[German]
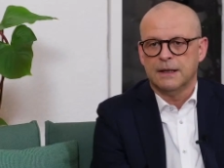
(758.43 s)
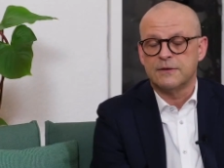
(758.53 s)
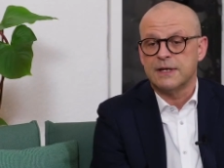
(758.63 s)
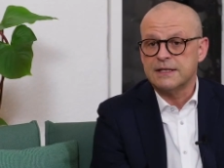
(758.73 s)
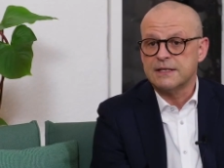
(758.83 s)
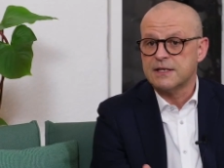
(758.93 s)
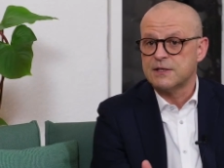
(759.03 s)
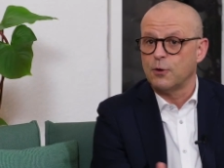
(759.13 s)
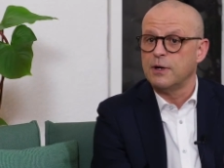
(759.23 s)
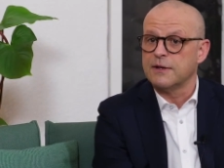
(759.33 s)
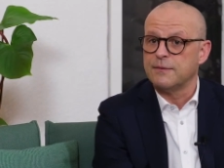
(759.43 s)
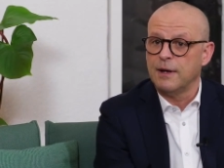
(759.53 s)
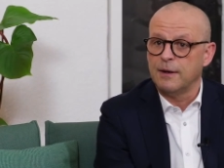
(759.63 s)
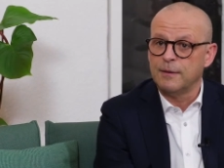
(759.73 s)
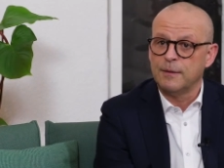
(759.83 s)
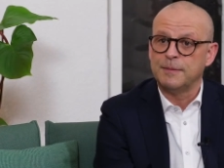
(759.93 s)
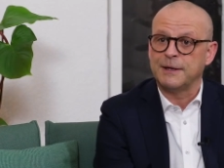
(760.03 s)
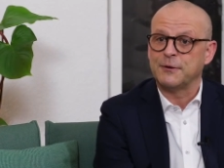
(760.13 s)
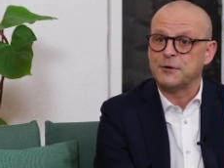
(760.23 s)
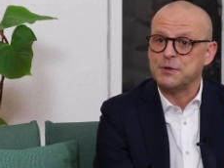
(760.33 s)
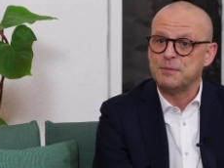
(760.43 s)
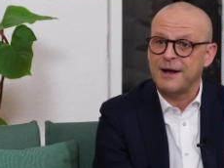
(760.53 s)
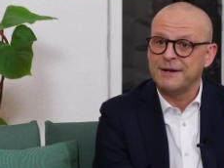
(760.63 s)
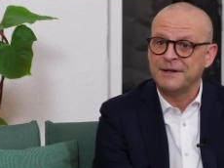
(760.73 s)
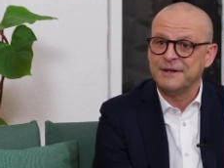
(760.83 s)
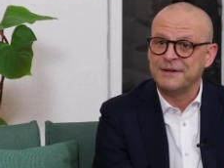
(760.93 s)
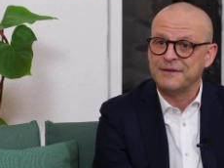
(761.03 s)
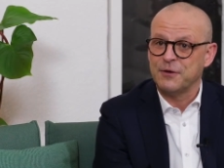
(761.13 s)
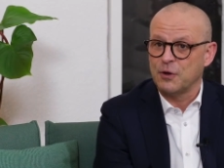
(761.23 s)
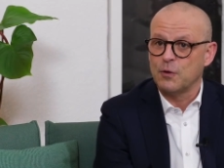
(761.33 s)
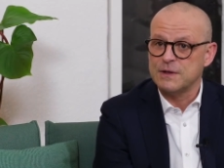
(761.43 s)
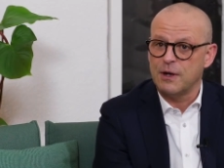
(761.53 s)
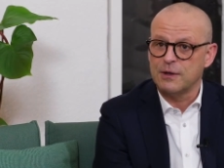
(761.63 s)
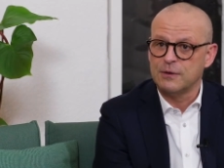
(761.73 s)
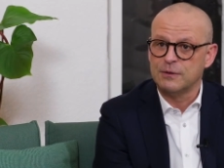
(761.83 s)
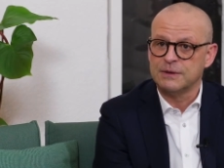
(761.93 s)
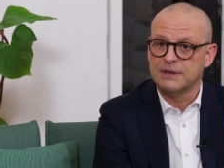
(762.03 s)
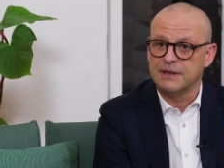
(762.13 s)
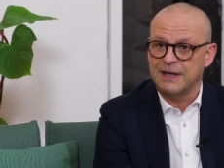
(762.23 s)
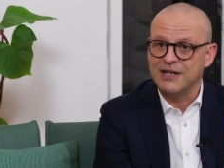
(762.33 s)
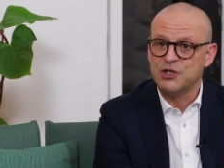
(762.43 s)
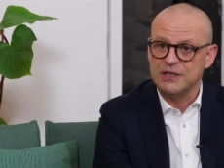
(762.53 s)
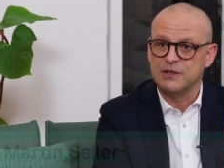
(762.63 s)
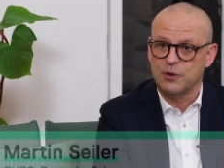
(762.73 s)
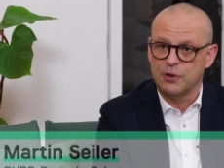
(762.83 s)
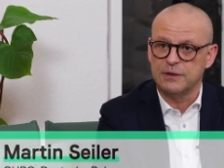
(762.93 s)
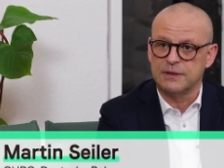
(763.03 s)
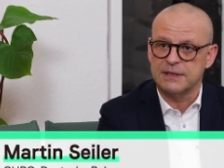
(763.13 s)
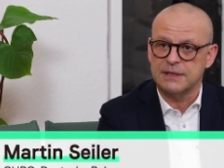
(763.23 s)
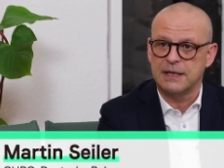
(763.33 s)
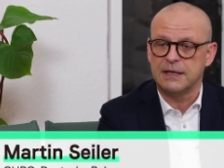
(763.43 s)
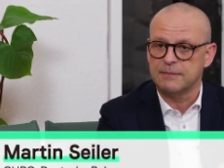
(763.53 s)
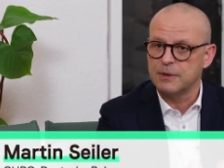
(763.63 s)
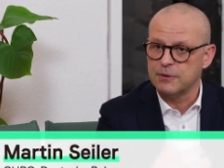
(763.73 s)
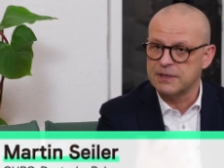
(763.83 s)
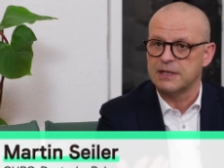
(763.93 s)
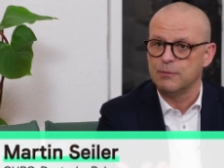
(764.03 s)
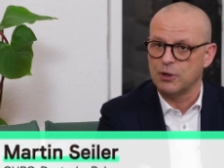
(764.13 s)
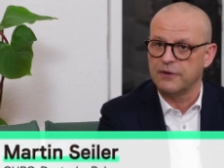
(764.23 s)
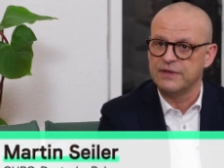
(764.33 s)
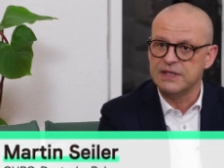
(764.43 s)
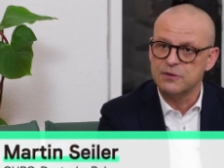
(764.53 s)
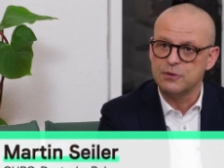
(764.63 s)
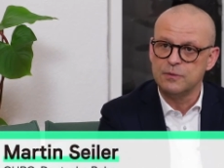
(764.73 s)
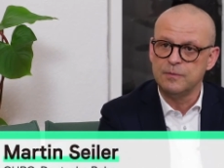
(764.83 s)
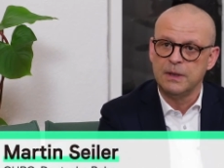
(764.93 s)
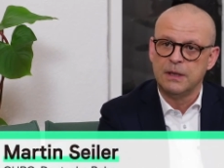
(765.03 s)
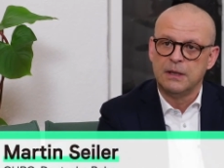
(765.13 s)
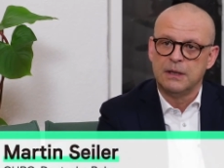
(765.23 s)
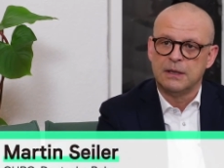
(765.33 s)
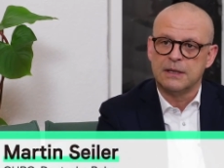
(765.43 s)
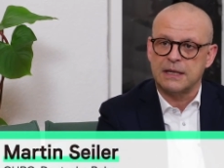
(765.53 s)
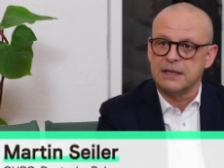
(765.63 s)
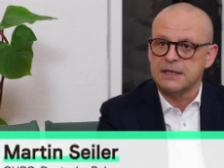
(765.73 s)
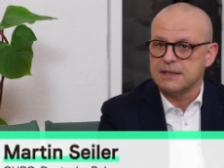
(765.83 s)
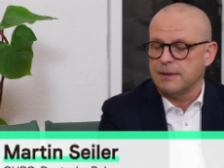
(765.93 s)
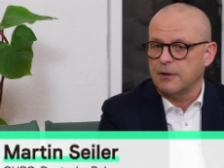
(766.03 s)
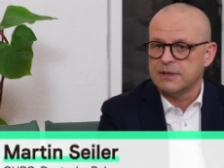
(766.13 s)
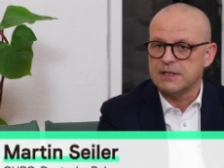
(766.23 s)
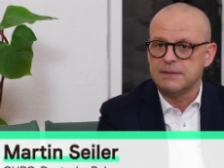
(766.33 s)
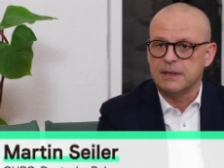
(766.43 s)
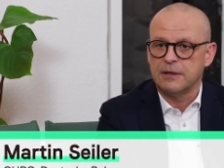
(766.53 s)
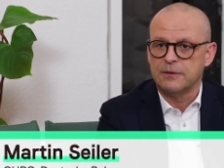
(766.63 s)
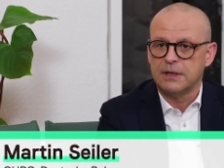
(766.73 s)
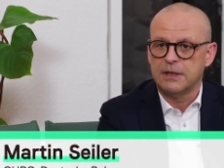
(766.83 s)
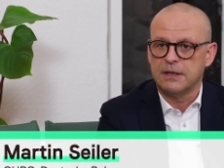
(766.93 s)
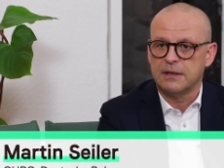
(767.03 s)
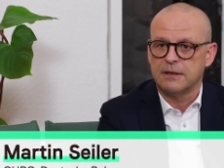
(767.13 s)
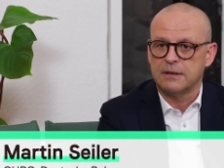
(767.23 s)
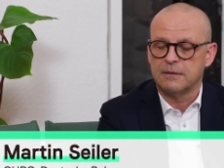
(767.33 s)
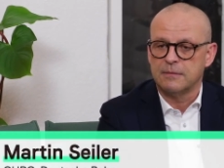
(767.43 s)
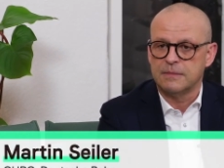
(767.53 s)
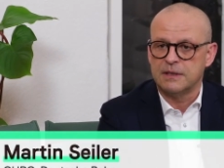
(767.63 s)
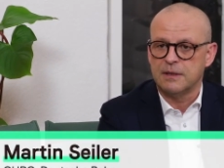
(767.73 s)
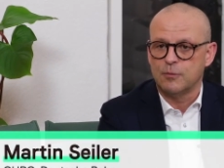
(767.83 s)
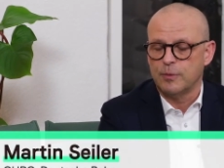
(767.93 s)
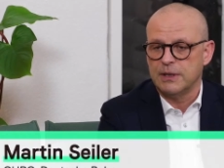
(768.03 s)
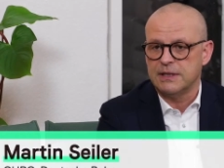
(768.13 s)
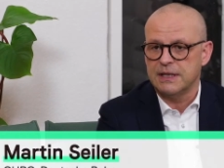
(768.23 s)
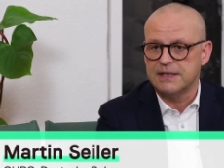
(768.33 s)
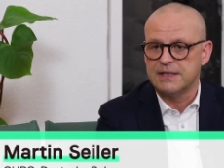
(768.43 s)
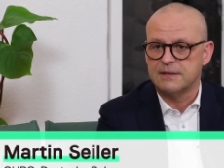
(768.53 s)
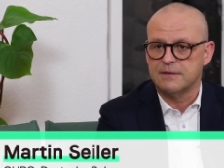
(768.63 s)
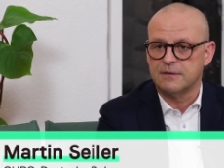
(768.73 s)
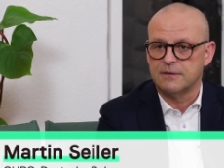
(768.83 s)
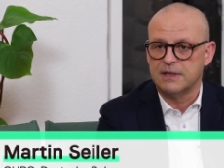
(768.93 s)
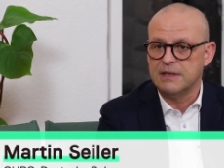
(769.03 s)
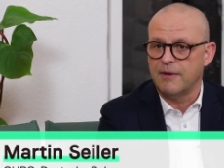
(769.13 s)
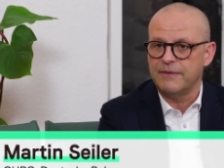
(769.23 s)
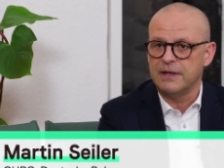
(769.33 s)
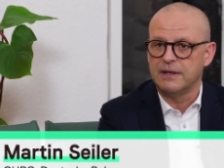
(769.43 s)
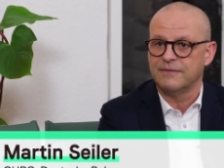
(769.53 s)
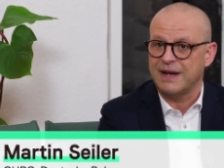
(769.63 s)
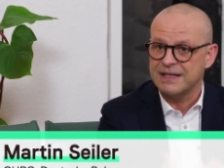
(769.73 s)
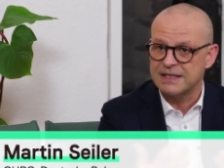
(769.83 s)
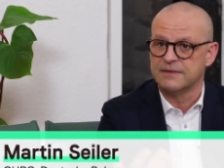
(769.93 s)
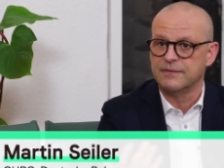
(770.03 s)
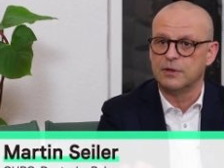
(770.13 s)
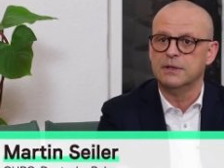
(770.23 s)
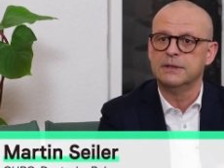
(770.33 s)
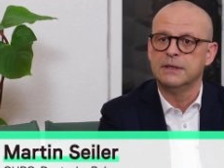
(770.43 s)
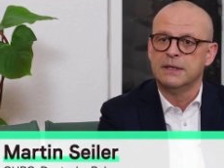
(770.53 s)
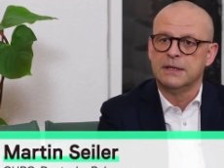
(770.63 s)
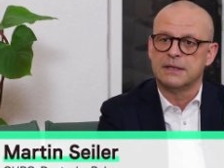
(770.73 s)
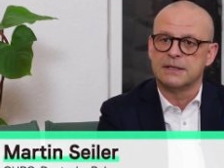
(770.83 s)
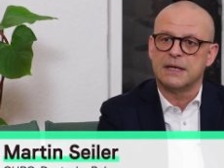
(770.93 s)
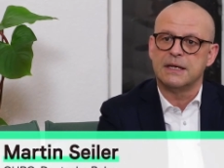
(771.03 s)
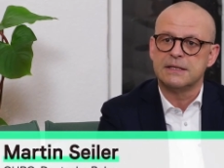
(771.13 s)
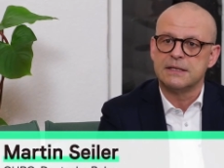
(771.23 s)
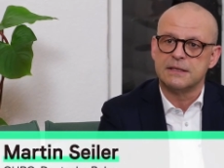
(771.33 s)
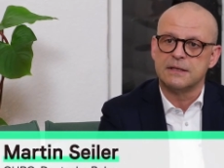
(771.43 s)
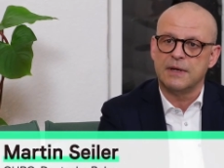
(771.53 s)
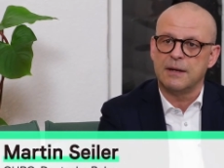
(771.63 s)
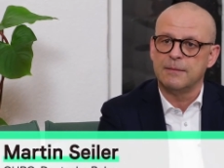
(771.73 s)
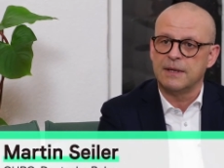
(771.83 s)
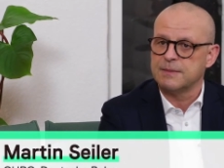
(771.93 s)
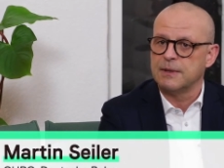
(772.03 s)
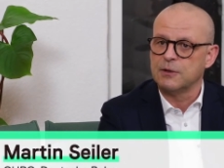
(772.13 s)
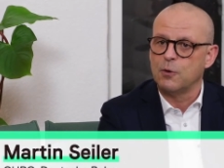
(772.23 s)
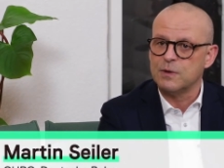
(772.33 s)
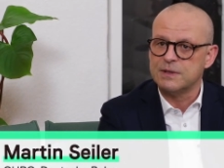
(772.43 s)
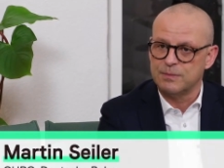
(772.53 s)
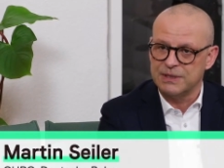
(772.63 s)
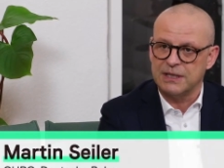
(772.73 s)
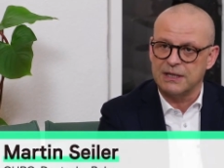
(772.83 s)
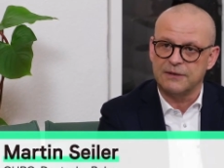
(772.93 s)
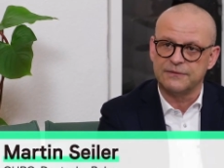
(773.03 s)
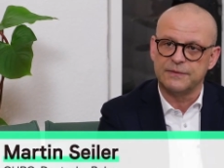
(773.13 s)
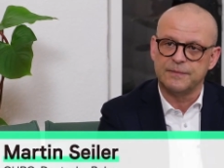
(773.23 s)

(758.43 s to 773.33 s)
Also zunächst ist es toll, dass wir bei der Deutschen Bahn in so einer Größenordnung äh, einstellen können. Das eine hat mit unserer Demografie zu tun. Mhm. Das andere ist aber auch, dass wir natürlich äh, mit der Mobilitäts- äh, und Klimawende wachsen wollen. Das heißt, äh, wir haben erstmal einen großen Bedarf.